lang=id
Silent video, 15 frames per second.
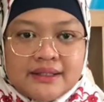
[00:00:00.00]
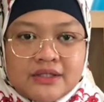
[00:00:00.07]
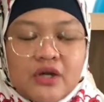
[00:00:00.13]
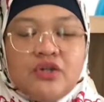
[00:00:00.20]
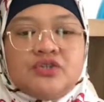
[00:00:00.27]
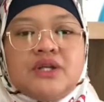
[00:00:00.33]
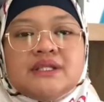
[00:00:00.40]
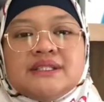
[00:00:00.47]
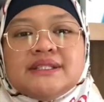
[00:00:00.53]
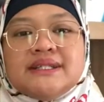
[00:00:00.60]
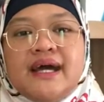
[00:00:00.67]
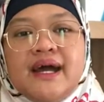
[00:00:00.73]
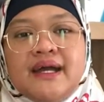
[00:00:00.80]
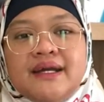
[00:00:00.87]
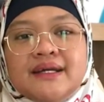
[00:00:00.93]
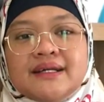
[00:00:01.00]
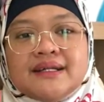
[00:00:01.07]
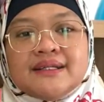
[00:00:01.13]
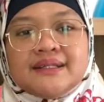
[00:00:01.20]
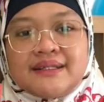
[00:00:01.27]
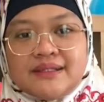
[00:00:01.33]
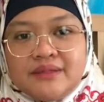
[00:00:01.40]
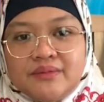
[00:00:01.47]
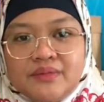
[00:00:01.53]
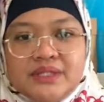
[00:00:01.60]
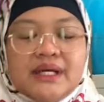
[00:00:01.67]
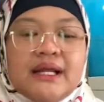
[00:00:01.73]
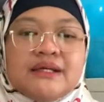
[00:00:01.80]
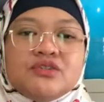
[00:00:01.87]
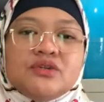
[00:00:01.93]
Kalau sudah selesai,
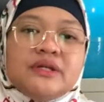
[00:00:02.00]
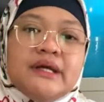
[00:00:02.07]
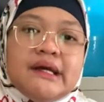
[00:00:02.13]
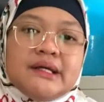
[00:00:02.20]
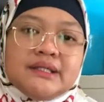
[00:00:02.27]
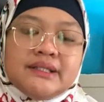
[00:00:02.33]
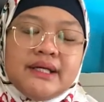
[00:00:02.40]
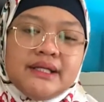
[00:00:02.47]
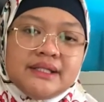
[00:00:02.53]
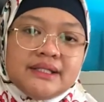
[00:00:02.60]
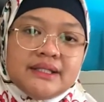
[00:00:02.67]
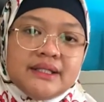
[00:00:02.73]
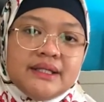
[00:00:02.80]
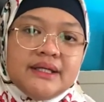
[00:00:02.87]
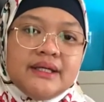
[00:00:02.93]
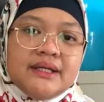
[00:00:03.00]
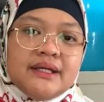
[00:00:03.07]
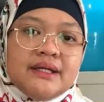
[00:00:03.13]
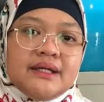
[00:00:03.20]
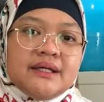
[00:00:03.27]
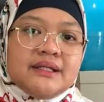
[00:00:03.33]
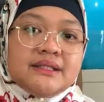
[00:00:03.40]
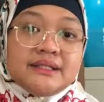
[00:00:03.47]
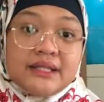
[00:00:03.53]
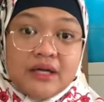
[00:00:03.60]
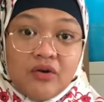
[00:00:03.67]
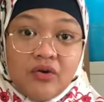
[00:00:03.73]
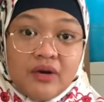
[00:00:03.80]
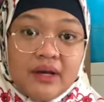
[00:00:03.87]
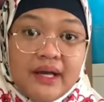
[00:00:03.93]
bisa langsung diakses di
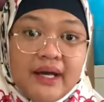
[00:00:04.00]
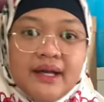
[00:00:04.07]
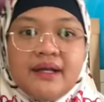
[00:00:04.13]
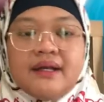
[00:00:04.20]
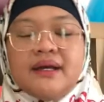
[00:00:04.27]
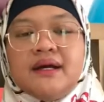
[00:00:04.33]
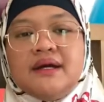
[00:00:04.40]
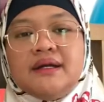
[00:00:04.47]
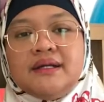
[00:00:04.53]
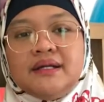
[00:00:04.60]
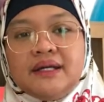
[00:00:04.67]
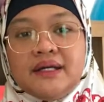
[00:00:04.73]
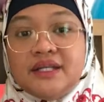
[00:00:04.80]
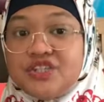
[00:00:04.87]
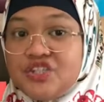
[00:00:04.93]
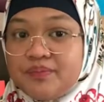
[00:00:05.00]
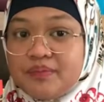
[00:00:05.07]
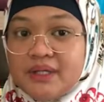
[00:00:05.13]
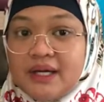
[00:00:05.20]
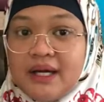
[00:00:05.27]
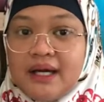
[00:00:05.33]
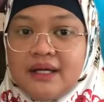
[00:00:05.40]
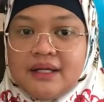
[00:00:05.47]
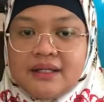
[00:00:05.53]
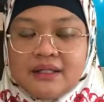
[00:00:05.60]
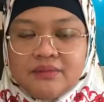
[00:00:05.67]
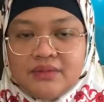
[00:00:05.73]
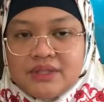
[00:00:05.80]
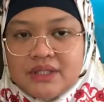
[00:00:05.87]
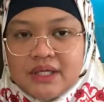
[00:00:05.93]
secara online ya di e-cipta
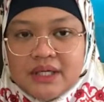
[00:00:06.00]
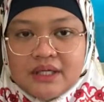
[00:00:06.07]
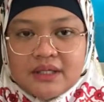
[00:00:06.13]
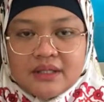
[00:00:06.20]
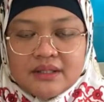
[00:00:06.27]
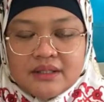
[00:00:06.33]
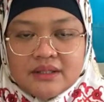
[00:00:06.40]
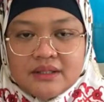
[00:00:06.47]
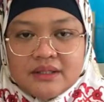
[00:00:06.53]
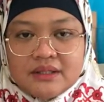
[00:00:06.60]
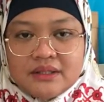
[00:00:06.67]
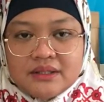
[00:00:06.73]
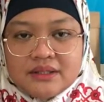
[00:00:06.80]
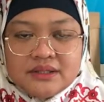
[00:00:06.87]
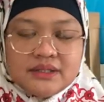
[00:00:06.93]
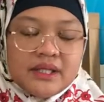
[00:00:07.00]
nanti bisa uh,